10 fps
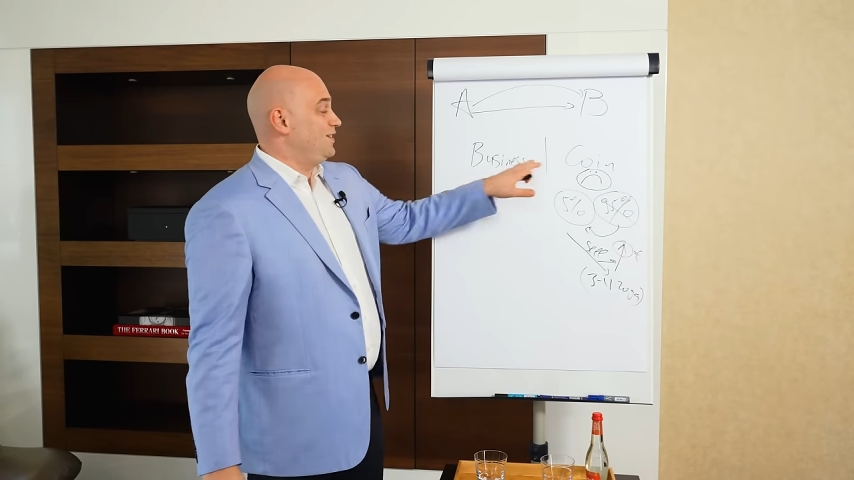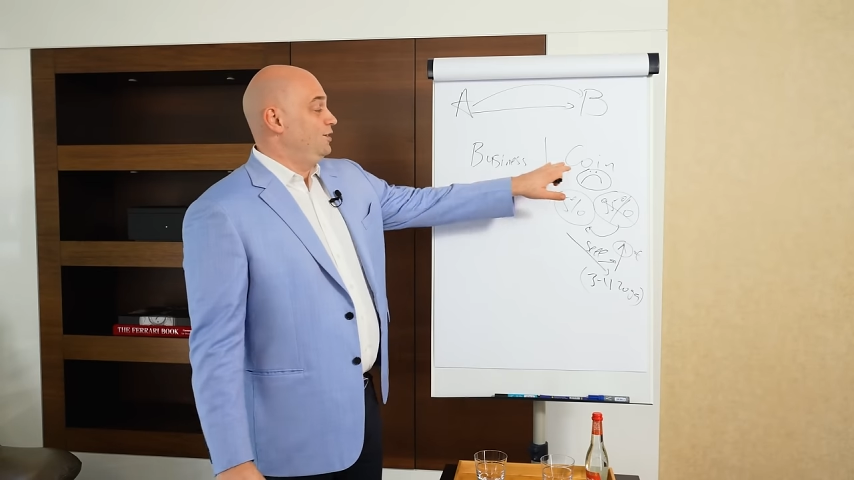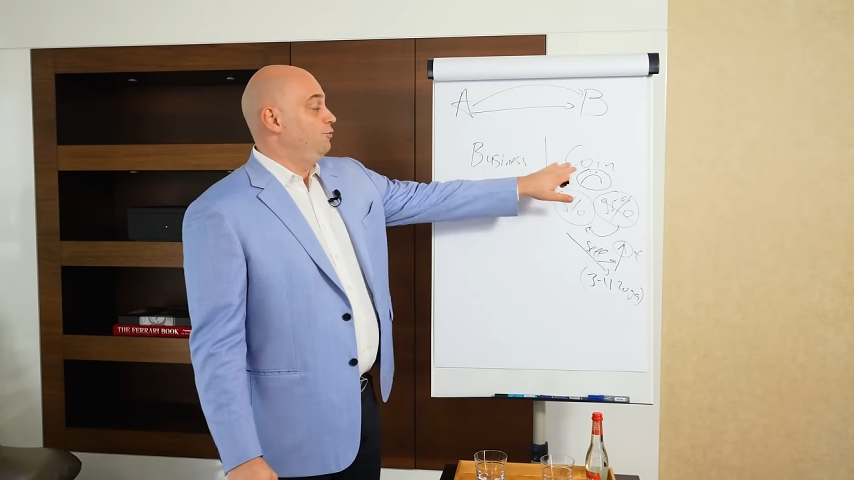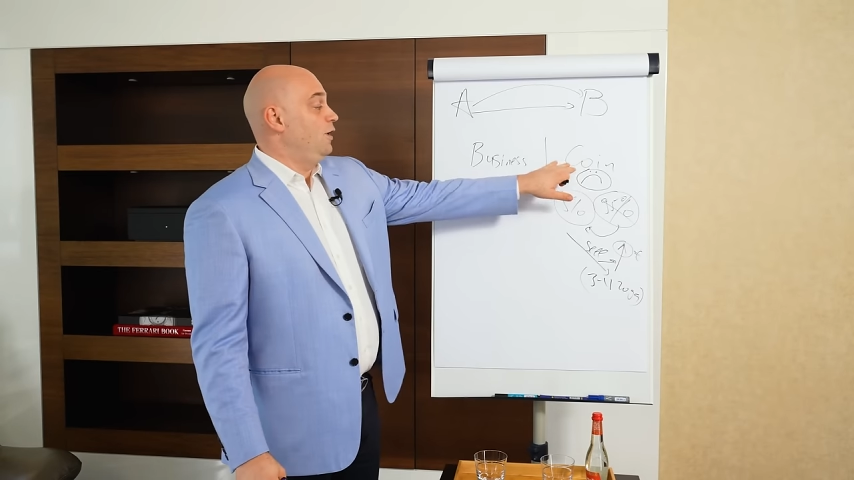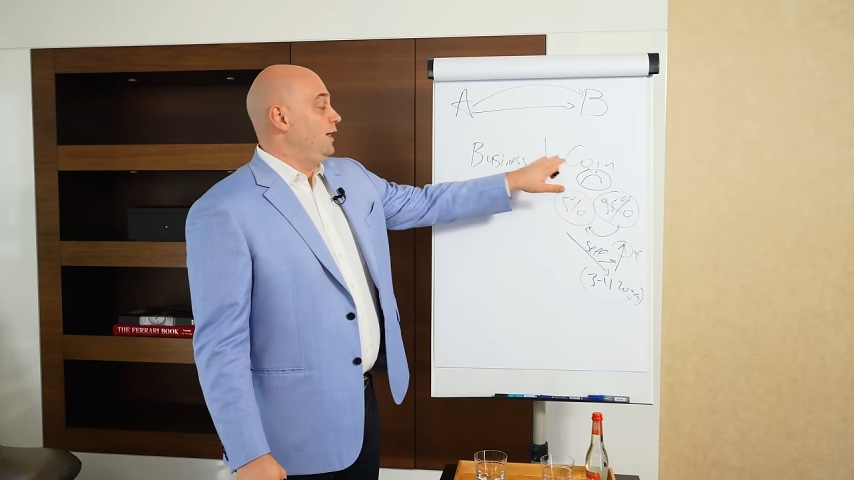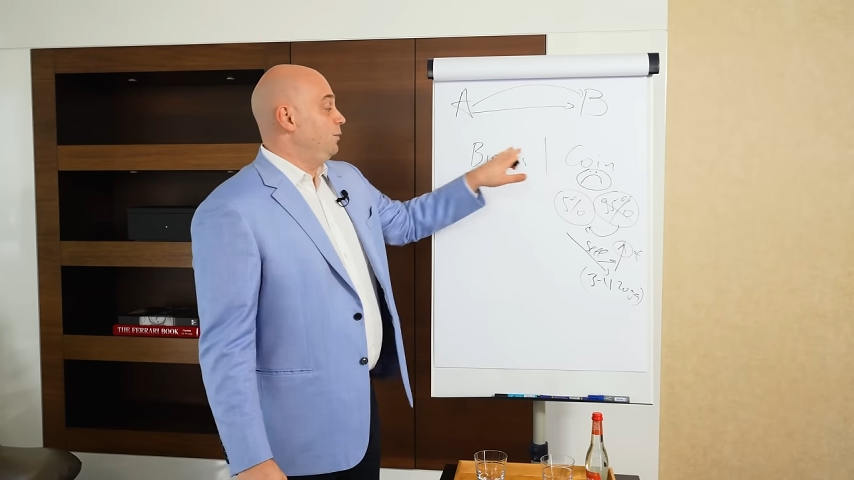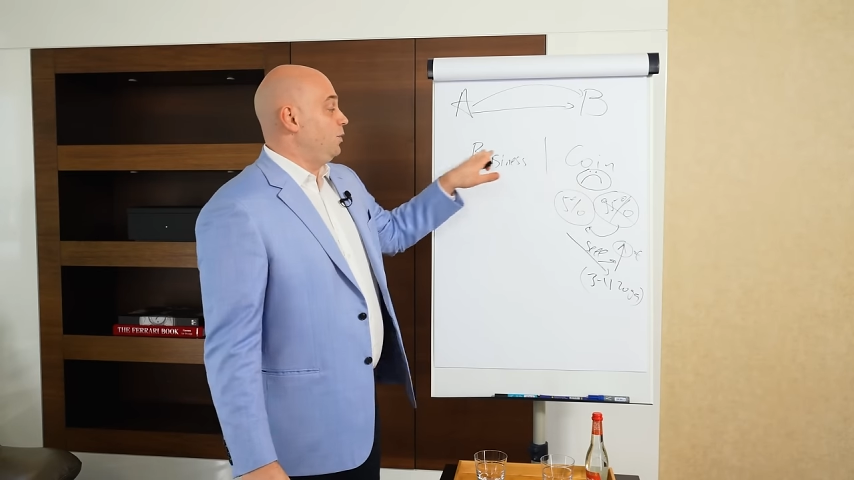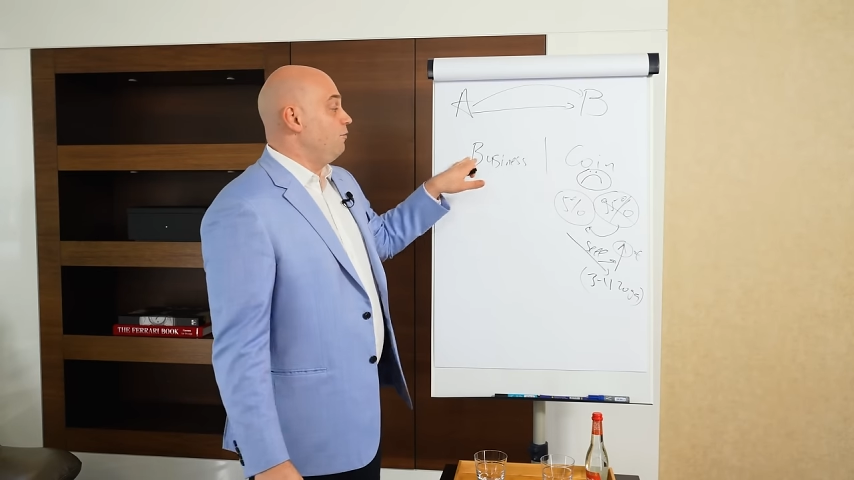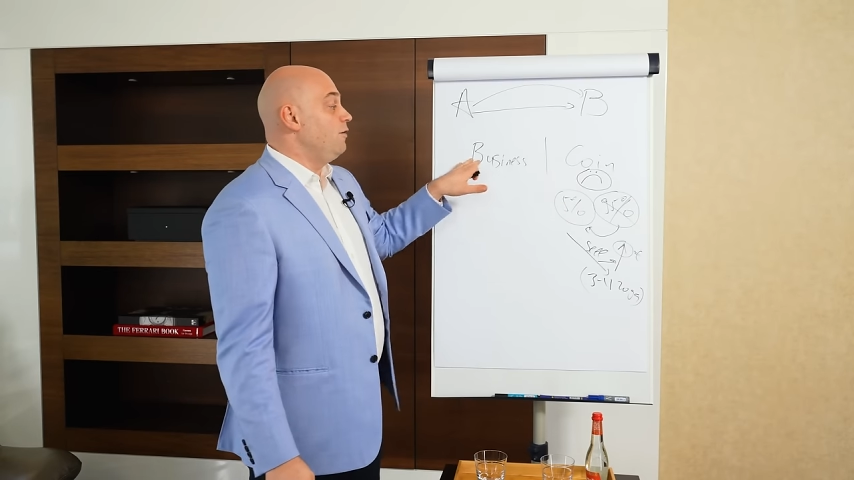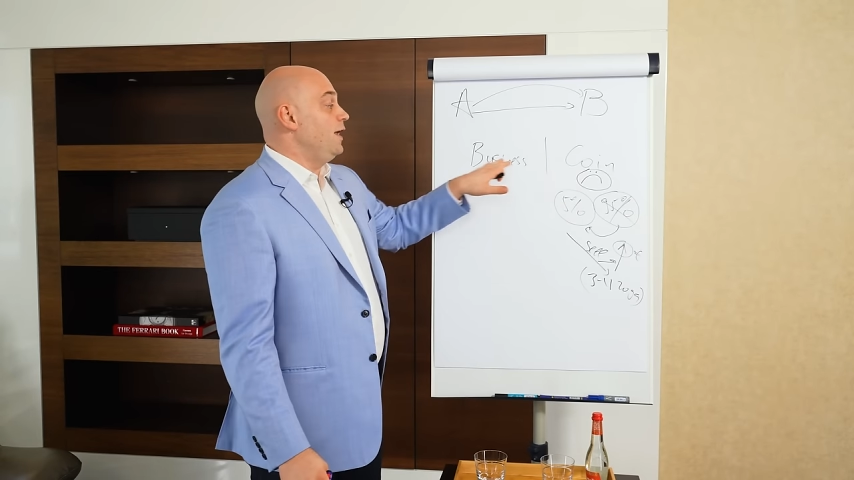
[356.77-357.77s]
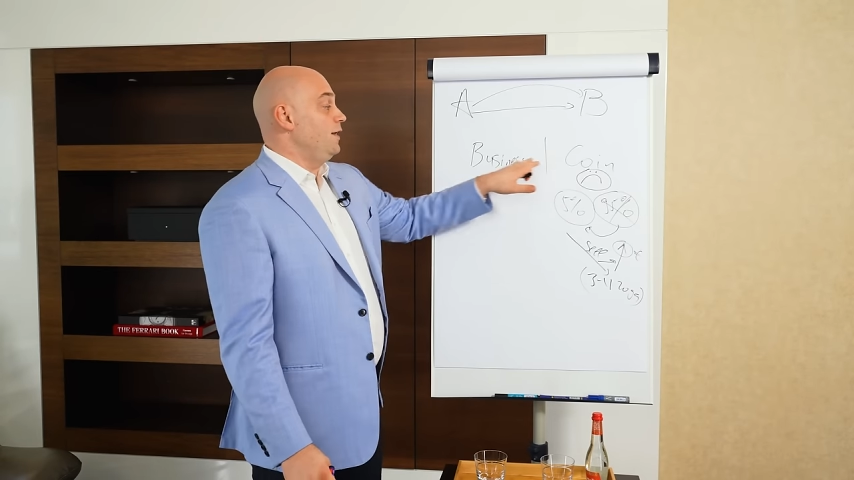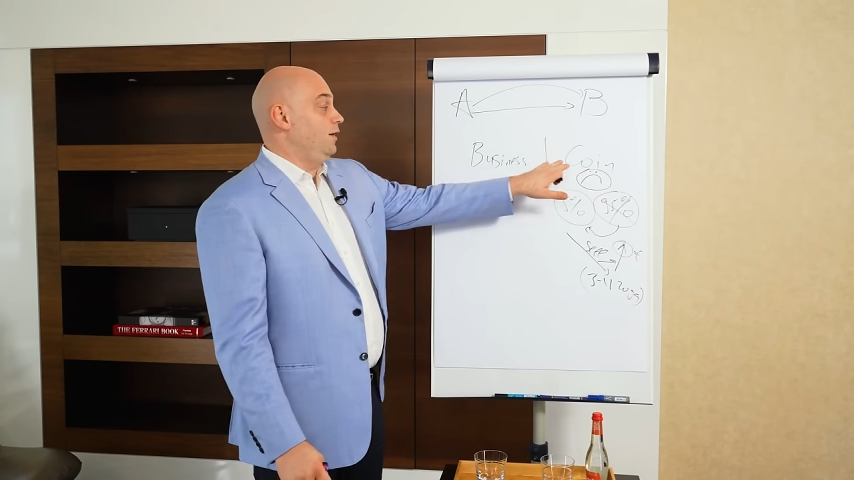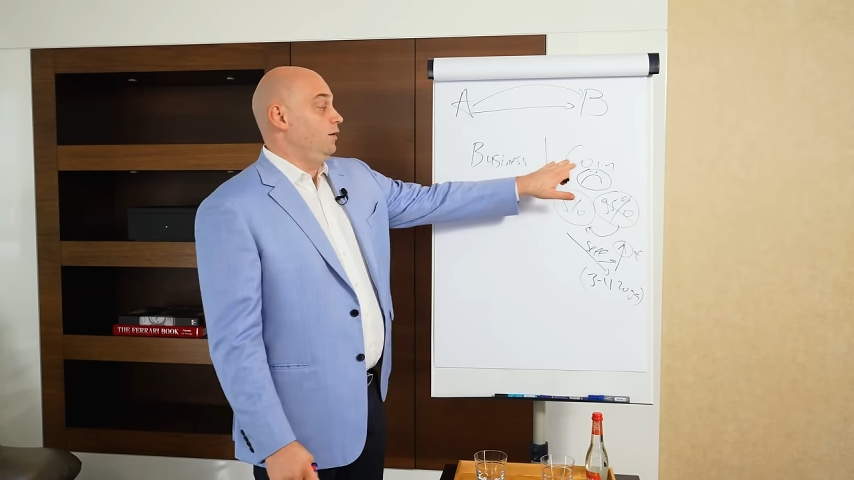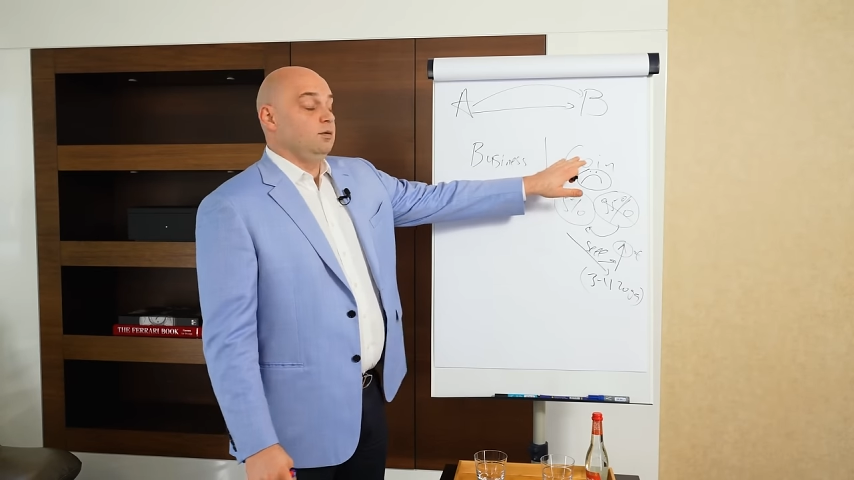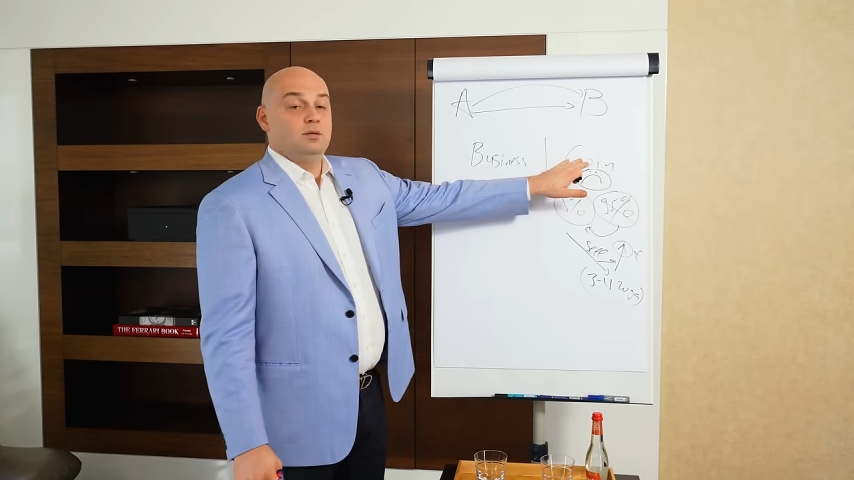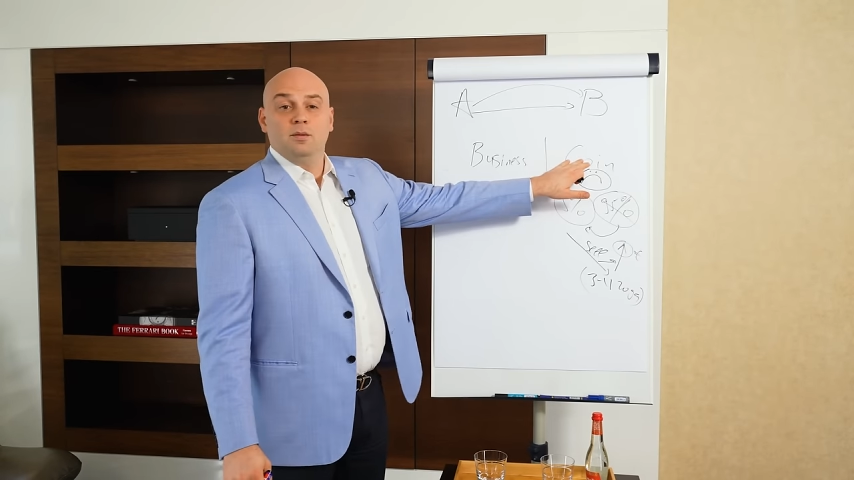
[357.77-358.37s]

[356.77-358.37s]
два направления.